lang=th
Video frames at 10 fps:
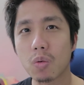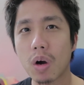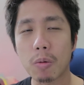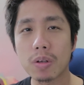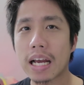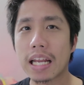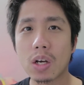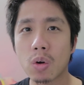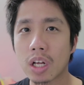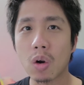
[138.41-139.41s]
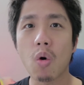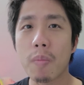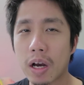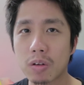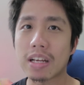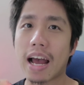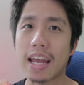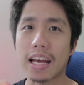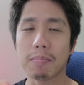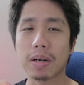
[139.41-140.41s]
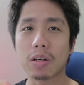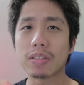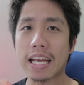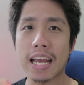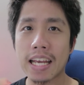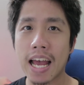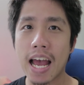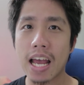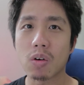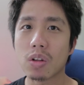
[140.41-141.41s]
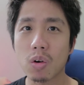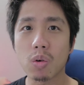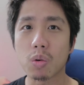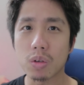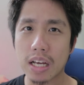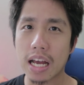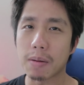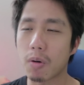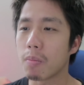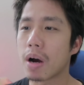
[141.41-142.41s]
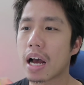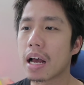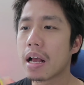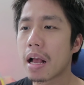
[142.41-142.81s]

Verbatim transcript: ความเข้าใจที่คนทั้งโลกไม่เข้าใจอ่ะมันเข้าใจง่ายๆคนทั้งโลกดูเข้าใจแต่พอมา